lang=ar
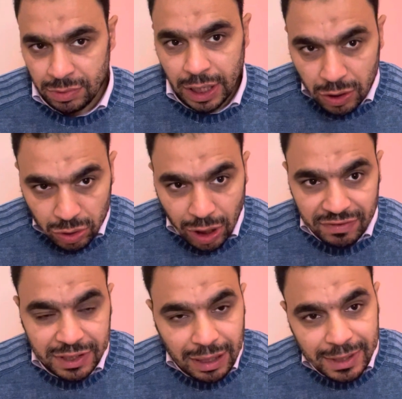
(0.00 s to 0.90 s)
لانه انتوا
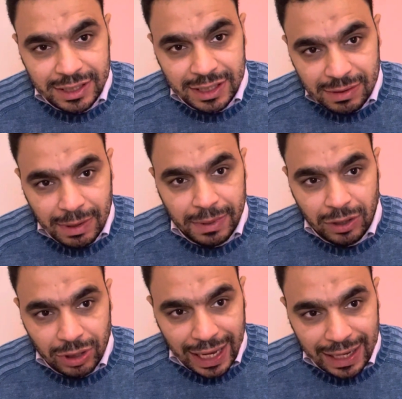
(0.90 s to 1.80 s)
عارفين دايما السيسي ما
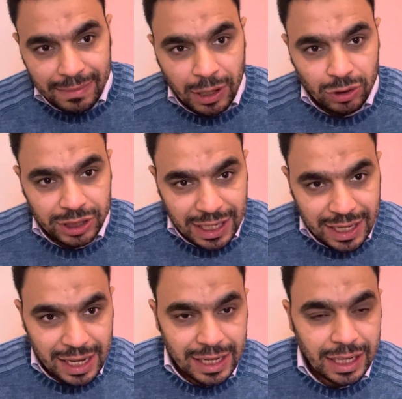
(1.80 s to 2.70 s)
بياخد حاجه بياخد
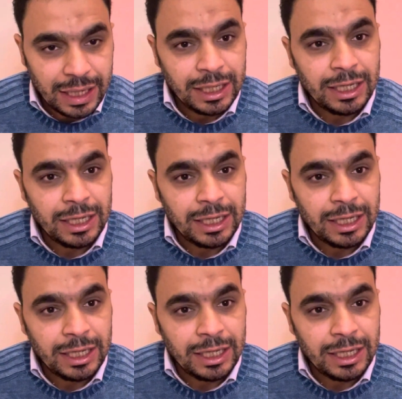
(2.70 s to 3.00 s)
سكه كده